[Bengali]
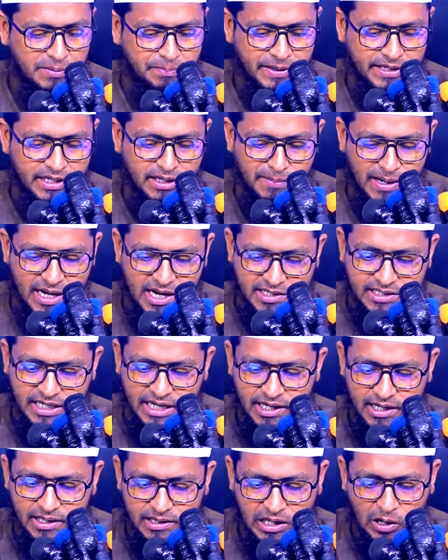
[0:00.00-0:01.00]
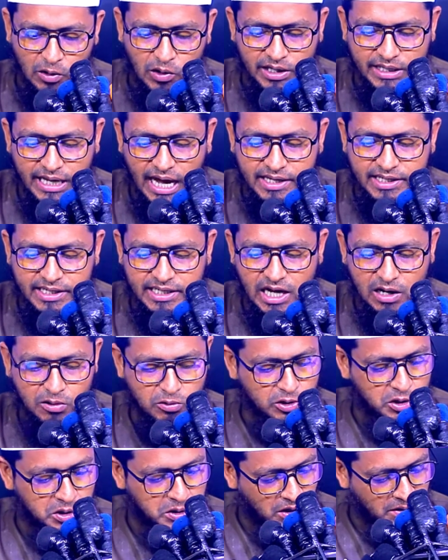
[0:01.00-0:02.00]
যদি পেটে মারা যায় তাহলে কি আকিকা
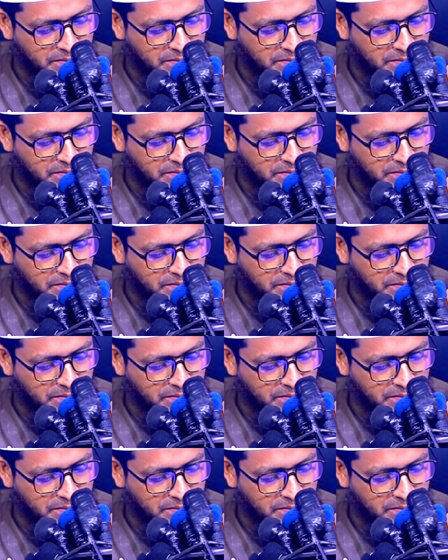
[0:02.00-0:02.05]
করতে